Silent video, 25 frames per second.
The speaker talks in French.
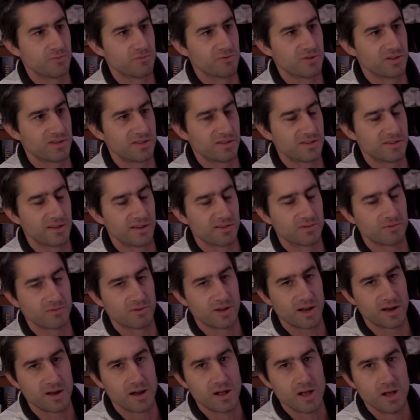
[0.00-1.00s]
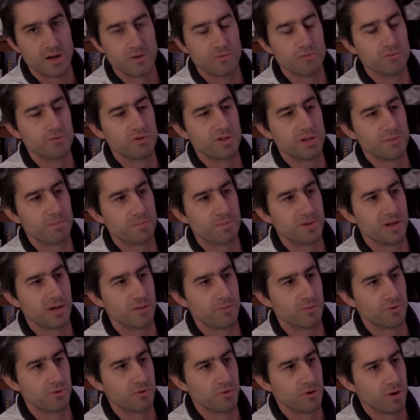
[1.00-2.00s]
des multinationales ou des
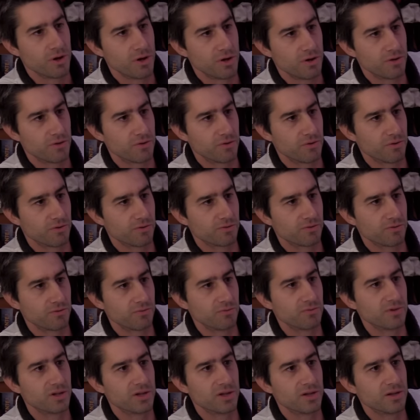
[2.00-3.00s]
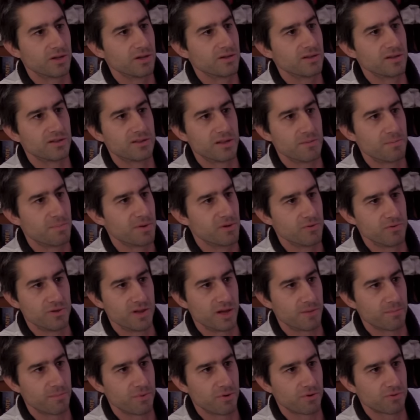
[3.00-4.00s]
PME ou des, TPE,
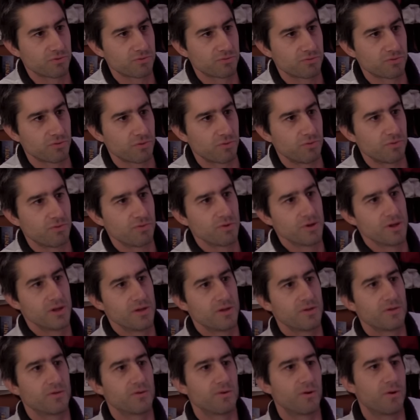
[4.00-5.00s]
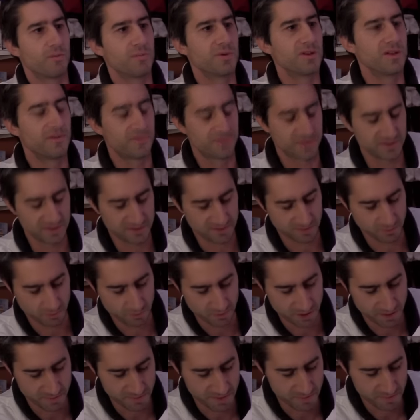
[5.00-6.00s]
n'importe, seront en
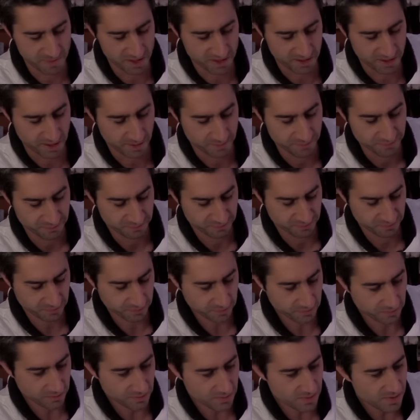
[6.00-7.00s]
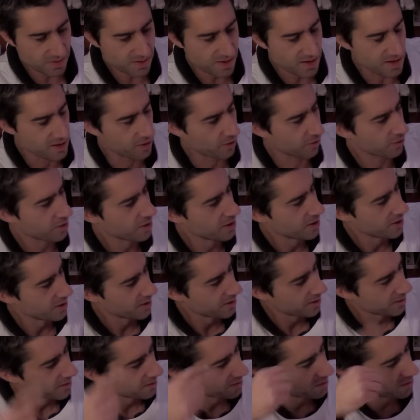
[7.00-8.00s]
bénéficieront de la même manière. Alors,
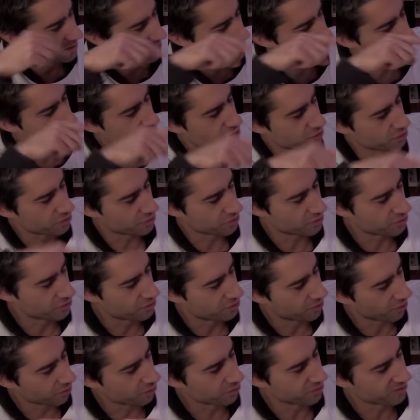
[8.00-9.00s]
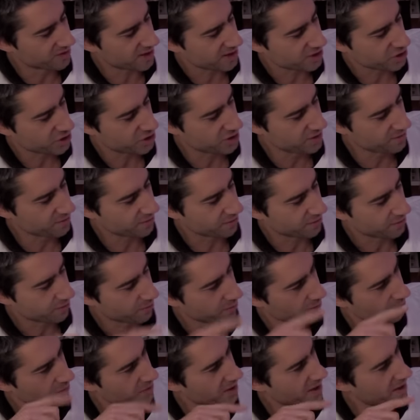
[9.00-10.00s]
dans nos archives,
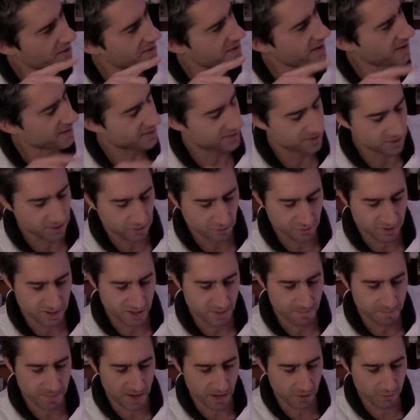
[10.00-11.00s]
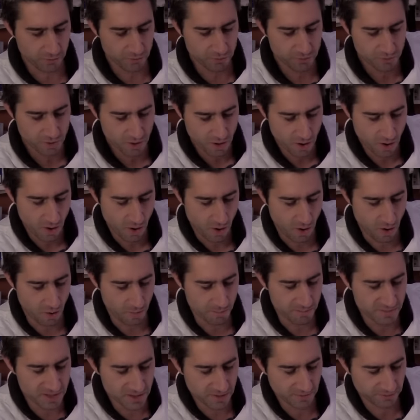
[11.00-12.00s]
on a un article qui est paru
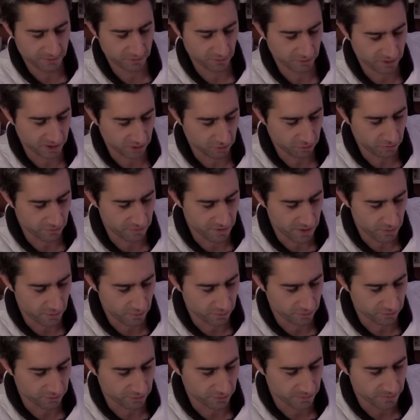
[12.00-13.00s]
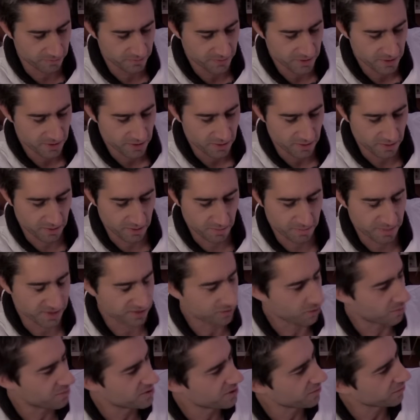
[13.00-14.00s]
en 1991,
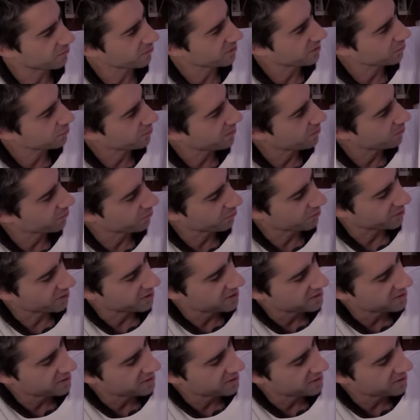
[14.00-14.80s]
parce qu'en 1991